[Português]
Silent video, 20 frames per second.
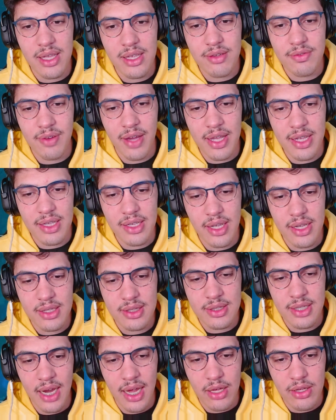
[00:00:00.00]
e vai
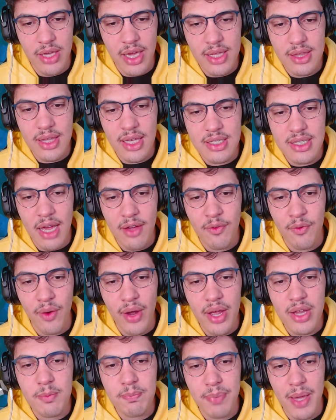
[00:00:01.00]
entrar... Eita, já
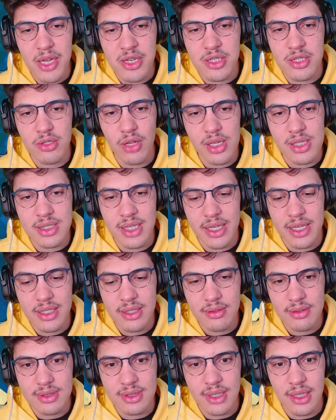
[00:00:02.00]
foi o peixe! Nossa,
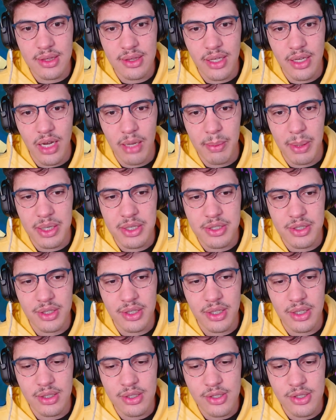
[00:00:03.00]
instantaneamente. Que